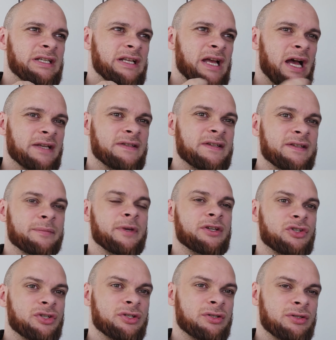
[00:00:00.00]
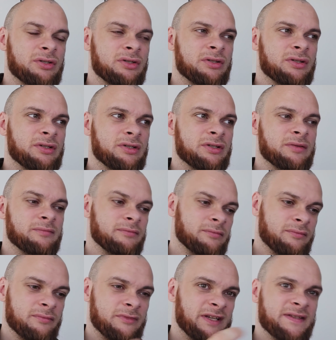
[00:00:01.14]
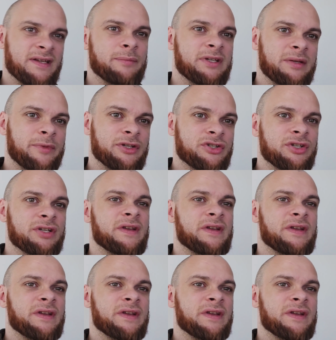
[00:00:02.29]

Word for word: Er hat diese Menschen, das dann mit den Menschen